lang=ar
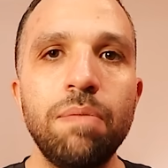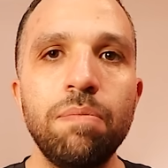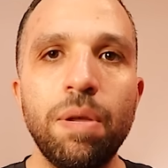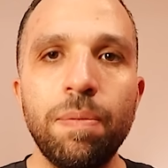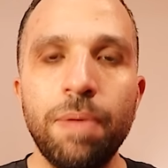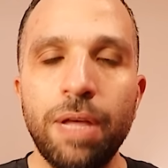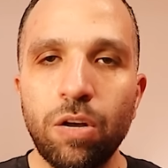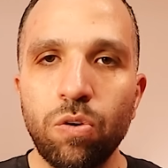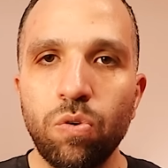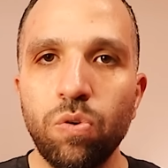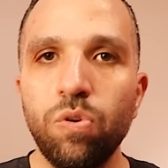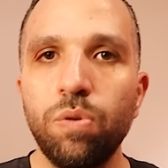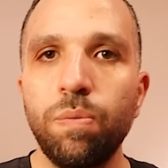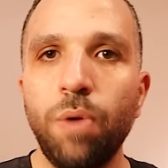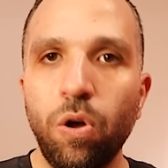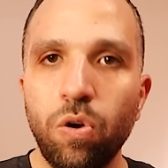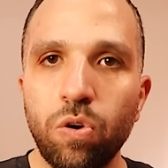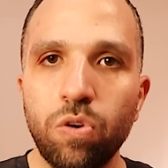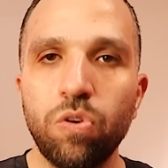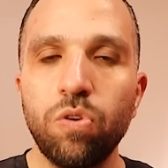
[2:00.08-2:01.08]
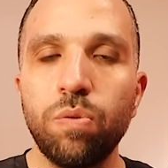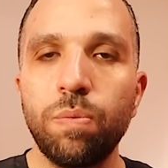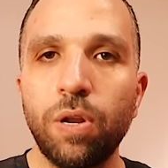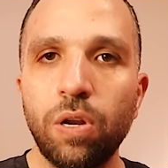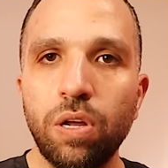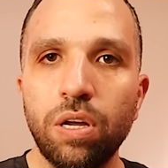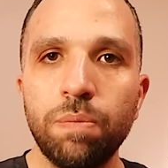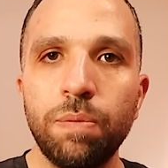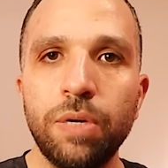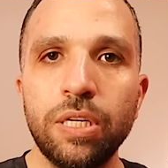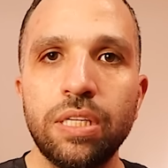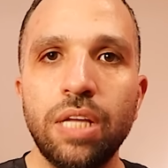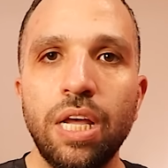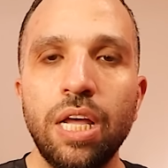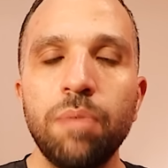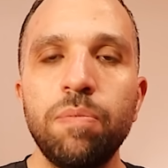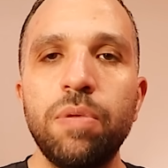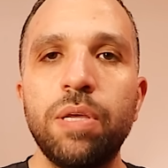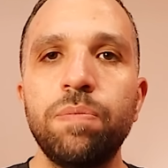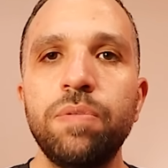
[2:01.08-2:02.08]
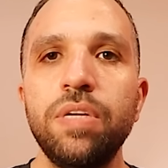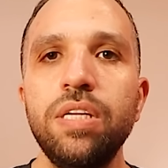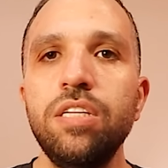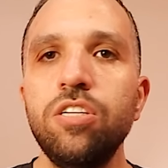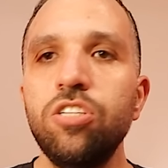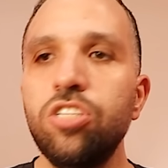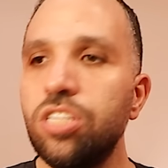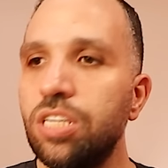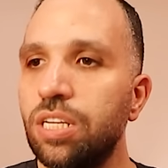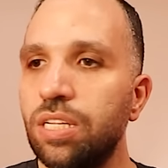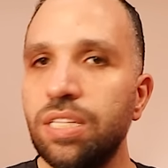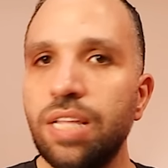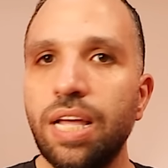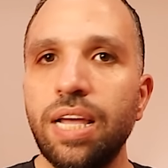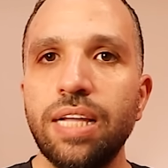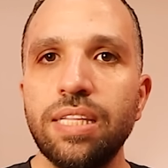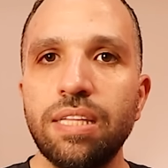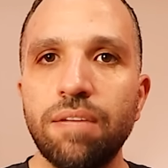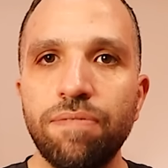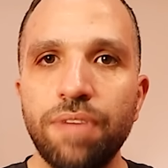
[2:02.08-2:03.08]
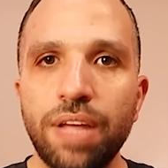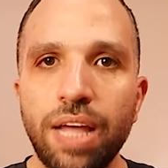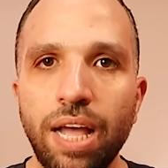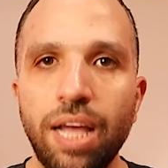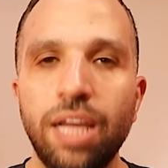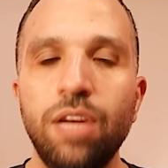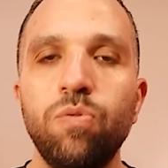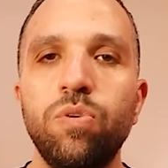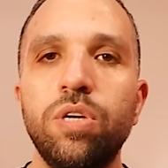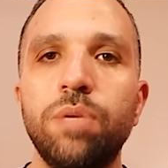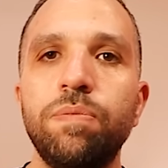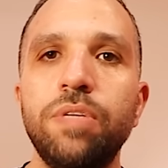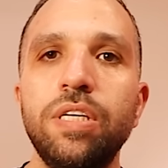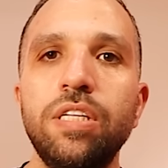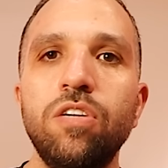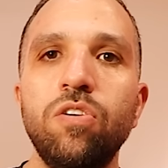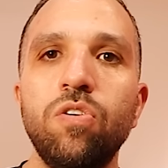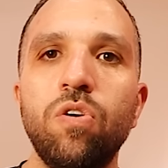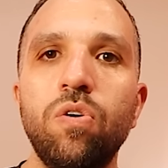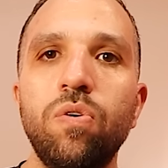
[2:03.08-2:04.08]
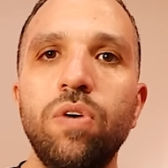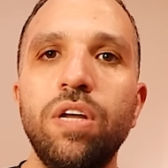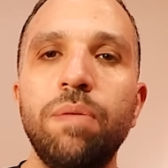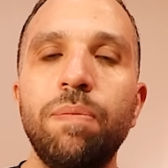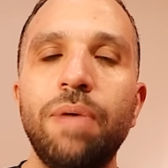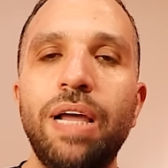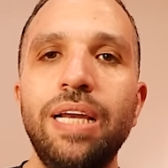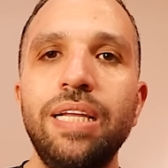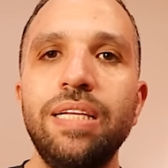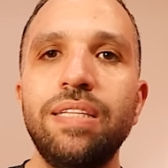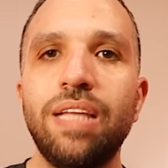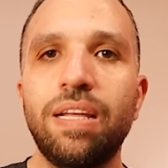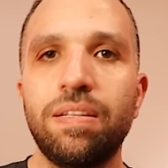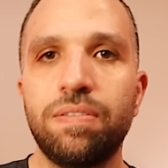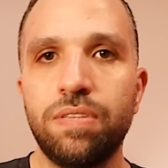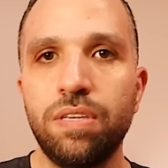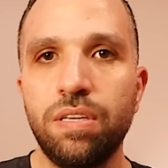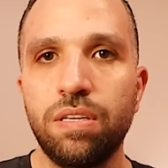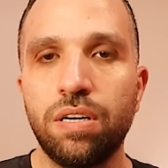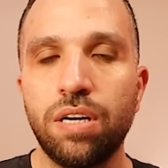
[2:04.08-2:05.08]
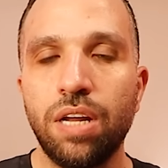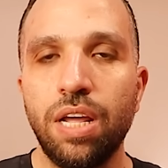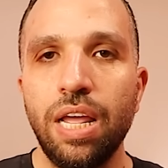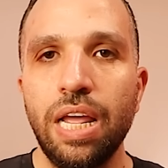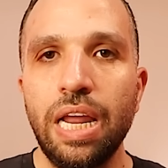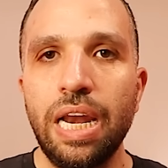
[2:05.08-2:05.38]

لما باكل وبعك وبلخبط بيبتدي الجين ده يتفاعل ويبتدي ان هو يبقى ليه تاثير